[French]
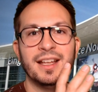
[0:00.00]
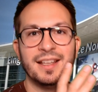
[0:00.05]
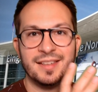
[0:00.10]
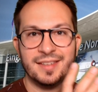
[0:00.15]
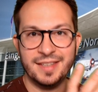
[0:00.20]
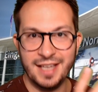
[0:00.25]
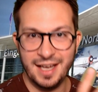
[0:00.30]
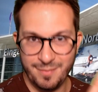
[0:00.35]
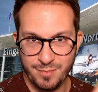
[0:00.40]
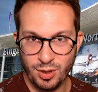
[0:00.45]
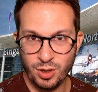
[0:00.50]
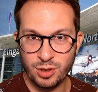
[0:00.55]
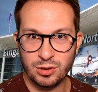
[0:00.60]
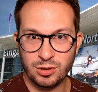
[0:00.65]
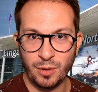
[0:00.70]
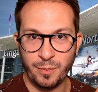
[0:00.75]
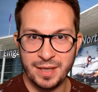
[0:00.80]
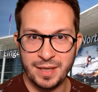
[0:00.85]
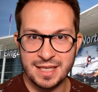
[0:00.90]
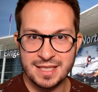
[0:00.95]
d'abord sur
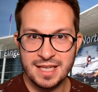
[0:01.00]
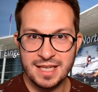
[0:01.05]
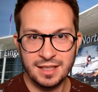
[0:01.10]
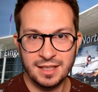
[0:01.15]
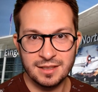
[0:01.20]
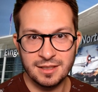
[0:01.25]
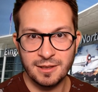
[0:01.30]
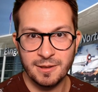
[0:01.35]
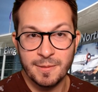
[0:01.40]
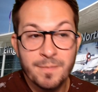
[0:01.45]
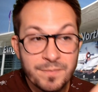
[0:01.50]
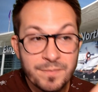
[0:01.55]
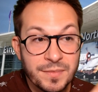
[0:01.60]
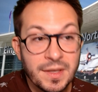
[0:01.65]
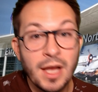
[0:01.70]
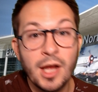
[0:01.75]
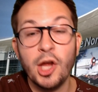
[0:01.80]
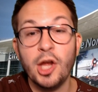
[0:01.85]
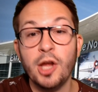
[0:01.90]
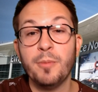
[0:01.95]
PS4,
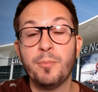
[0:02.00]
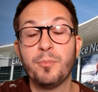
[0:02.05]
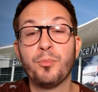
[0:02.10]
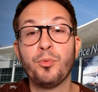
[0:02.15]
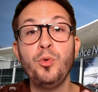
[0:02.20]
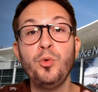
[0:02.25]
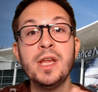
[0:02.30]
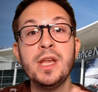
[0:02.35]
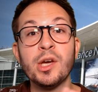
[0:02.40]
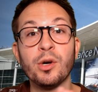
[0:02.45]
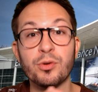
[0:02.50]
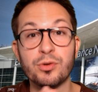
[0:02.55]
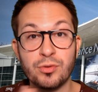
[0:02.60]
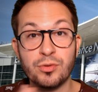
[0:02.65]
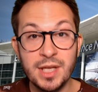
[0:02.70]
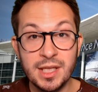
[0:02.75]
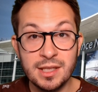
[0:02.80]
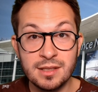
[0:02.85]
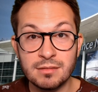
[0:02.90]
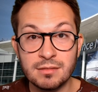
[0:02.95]
puis
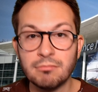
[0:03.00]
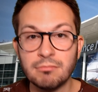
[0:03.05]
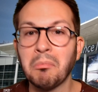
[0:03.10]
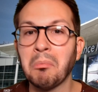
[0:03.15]
ensuite,